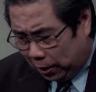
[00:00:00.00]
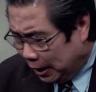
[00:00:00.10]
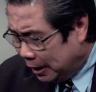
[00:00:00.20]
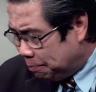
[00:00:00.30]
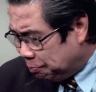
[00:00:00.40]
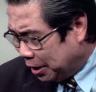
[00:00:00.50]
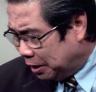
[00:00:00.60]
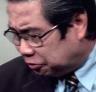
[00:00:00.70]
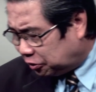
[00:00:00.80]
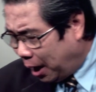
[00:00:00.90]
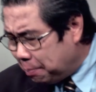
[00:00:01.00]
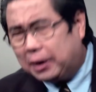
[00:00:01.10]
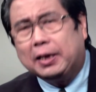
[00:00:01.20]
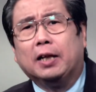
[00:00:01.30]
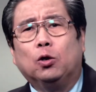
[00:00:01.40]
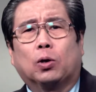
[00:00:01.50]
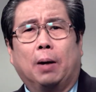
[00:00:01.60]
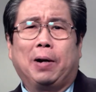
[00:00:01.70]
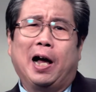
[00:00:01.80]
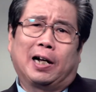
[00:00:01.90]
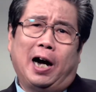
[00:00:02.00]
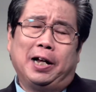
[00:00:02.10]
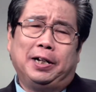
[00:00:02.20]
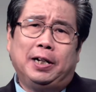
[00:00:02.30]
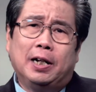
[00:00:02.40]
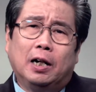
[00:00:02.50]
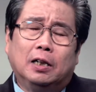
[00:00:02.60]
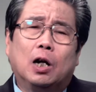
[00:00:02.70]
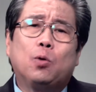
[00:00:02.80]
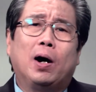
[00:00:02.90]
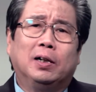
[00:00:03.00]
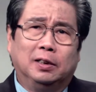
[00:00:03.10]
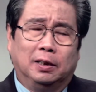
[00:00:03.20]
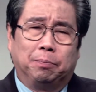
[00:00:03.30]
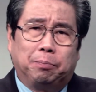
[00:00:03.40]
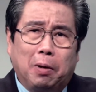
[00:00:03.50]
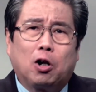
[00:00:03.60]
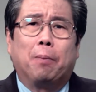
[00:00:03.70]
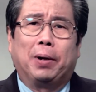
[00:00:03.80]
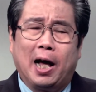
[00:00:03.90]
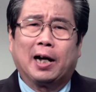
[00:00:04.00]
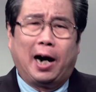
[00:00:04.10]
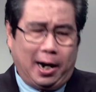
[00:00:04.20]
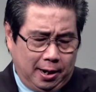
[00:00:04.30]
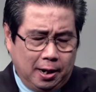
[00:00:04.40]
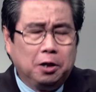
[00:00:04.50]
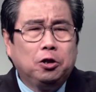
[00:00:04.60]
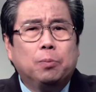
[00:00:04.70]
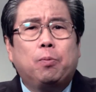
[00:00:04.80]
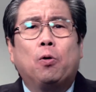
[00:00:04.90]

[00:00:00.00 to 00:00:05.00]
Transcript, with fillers: นี้ถ้าไม่ติดอยู่กับร่างกายนี้หรืออวัยวะอื่นๆ ประกอบเป็นร่างกาย นิ้วโป้ง